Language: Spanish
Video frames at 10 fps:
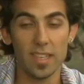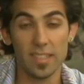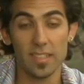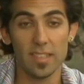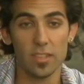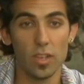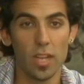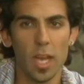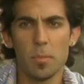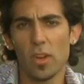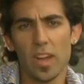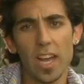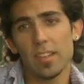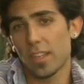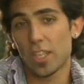esa sensación. Pero
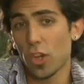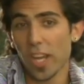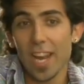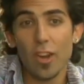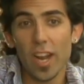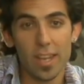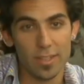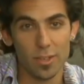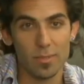bacán, yo quería lograr eso.